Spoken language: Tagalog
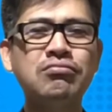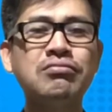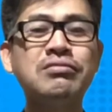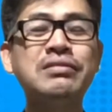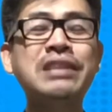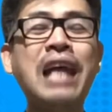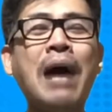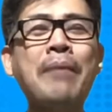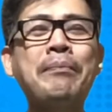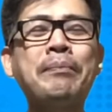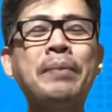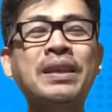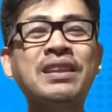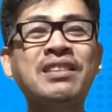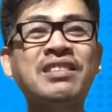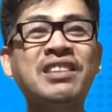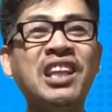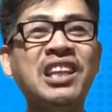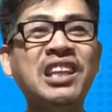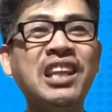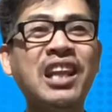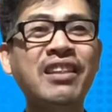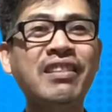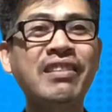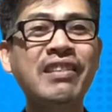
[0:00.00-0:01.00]
dapat
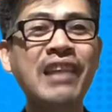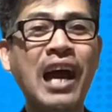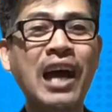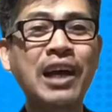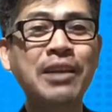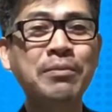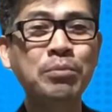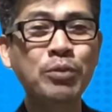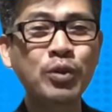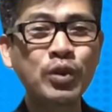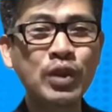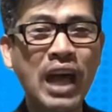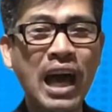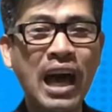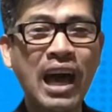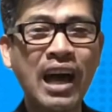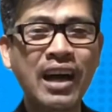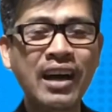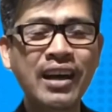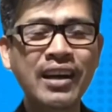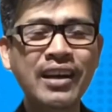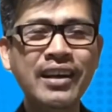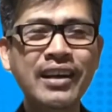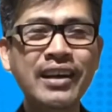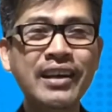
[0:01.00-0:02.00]
tinandaan mo
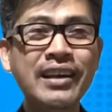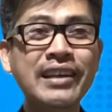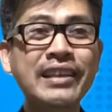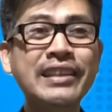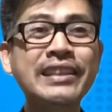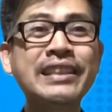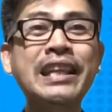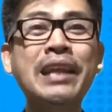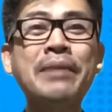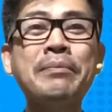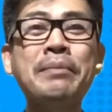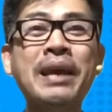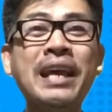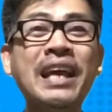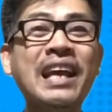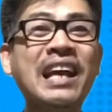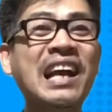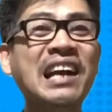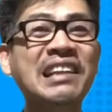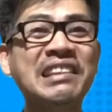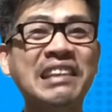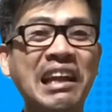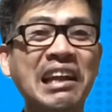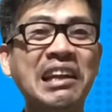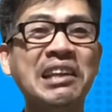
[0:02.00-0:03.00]
na na may
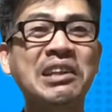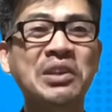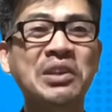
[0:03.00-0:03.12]
kanal